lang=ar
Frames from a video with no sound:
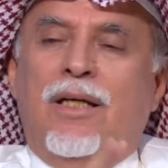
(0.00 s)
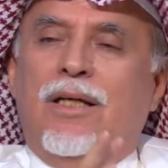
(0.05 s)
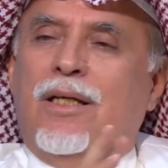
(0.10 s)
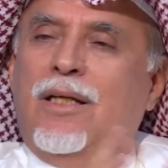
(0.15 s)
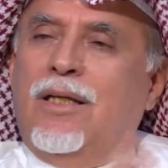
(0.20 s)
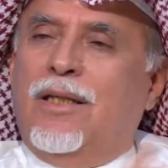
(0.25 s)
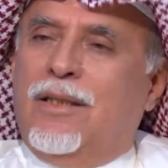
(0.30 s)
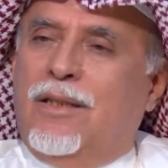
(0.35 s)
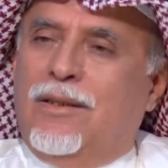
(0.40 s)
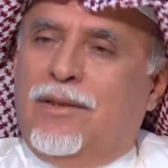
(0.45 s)

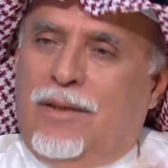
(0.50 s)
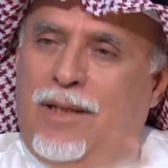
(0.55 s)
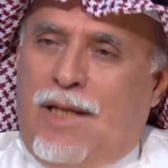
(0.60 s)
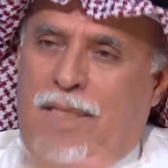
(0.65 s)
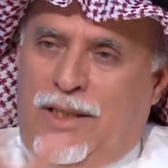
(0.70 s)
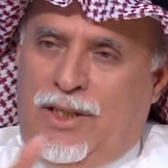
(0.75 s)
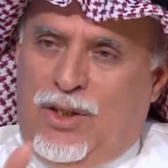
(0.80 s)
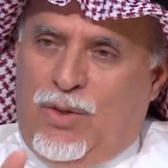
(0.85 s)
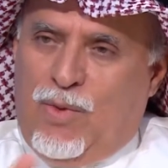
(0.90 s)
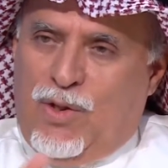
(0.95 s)
آه
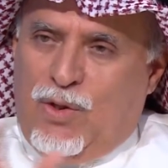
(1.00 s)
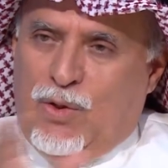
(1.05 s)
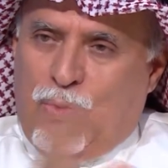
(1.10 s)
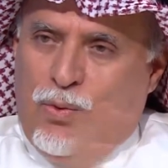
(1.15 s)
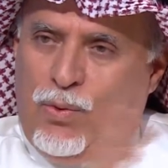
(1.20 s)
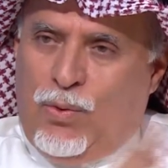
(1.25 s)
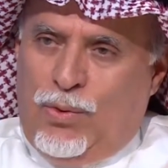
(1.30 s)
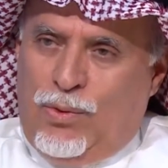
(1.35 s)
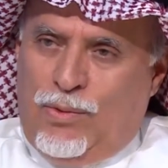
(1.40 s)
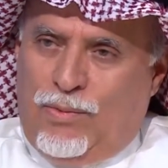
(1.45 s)
انيس
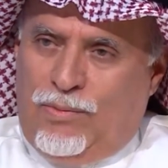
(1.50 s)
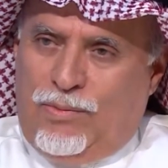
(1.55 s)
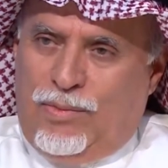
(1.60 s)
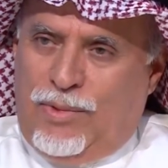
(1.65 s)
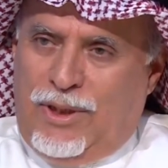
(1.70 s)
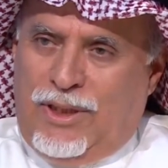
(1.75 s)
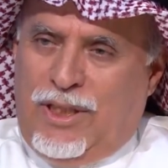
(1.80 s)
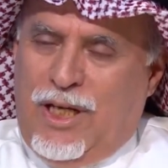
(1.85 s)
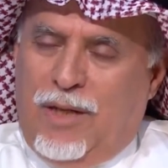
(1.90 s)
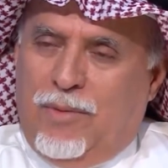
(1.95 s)
منصور
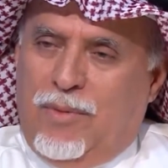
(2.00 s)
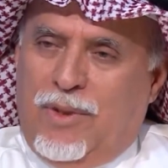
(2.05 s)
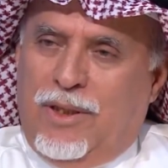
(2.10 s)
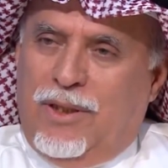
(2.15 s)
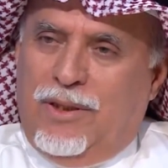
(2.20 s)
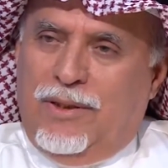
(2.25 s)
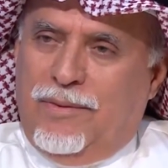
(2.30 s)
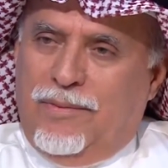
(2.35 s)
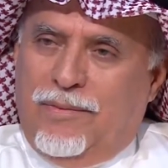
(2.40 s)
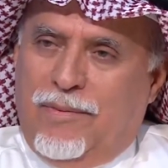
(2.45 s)

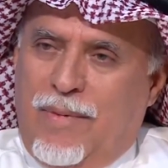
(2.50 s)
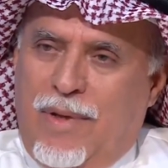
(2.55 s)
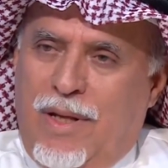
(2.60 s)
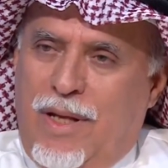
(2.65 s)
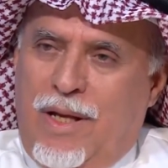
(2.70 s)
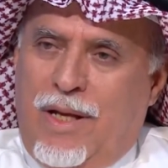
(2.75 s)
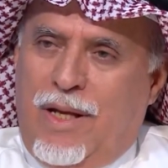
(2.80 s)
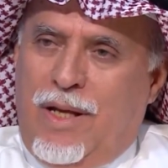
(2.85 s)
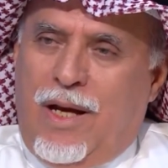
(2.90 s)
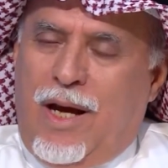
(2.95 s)
كتابه
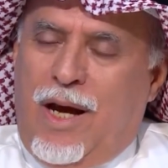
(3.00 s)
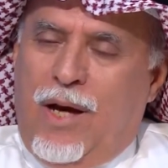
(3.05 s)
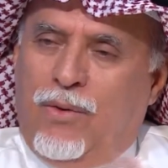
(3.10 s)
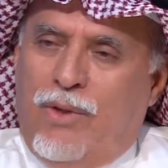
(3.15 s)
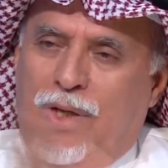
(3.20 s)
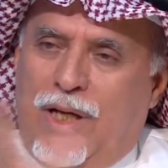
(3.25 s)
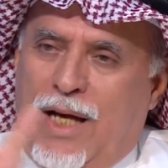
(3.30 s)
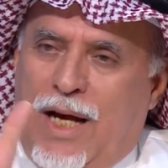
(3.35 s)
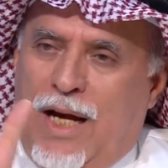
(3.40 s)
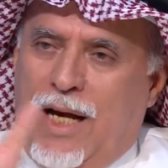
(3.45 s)

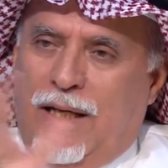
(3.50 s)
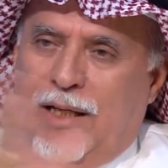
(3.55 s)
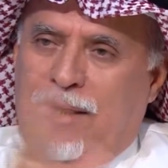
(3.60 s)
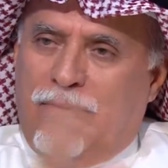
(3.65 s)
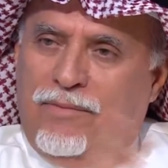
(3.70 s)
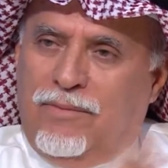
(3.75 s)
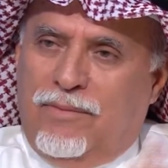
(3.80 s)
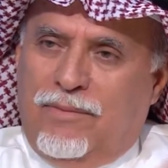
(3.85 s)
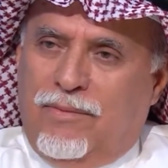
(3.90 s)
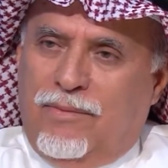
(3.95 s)
حول
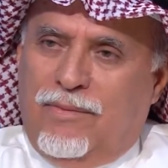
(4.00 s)
العالم